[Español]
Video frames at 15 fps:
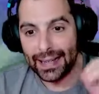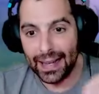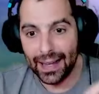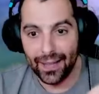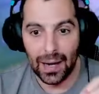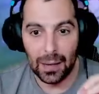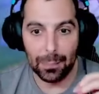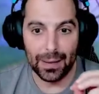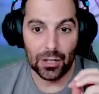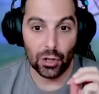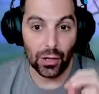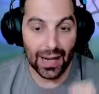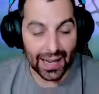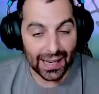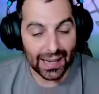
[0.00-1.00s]
queda el
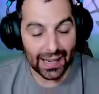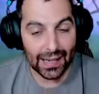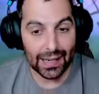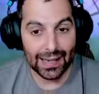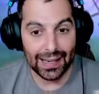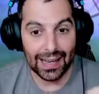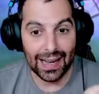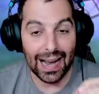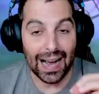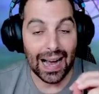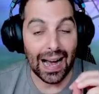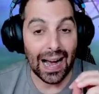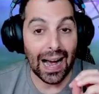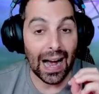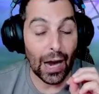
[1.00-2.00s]
personaje
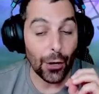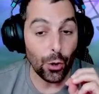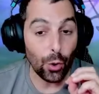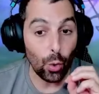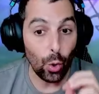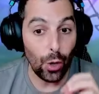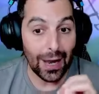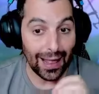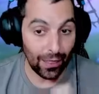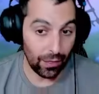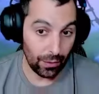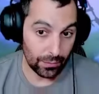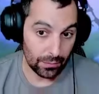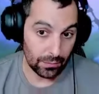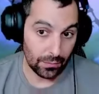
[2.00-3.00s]

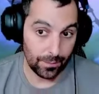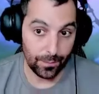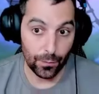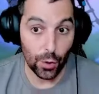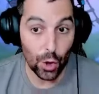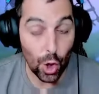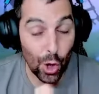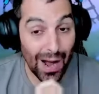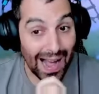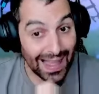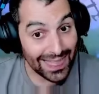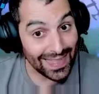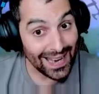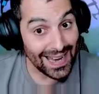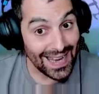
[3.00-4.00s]
anulado. No
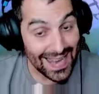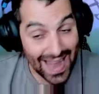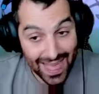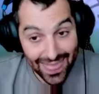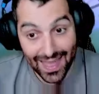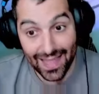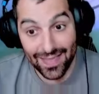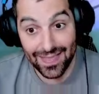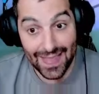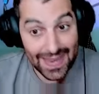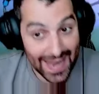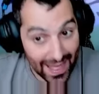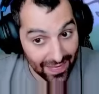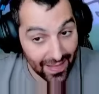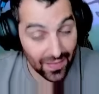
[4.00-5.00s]
hace nada, de
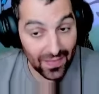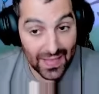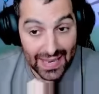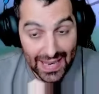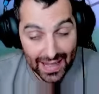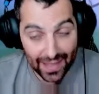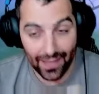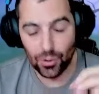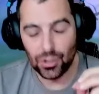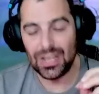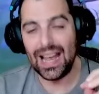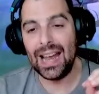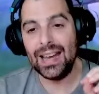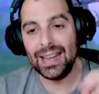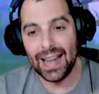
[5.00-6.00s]
nada, de nada. O
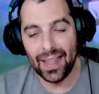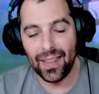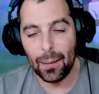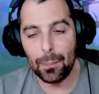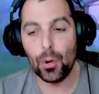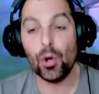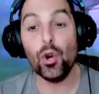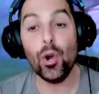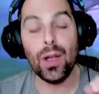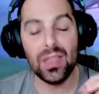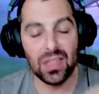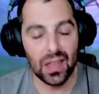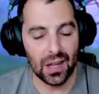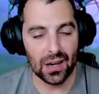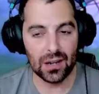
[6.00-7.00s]
sea, nada. Por no
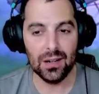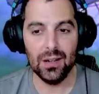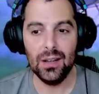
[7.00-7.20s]
hacer,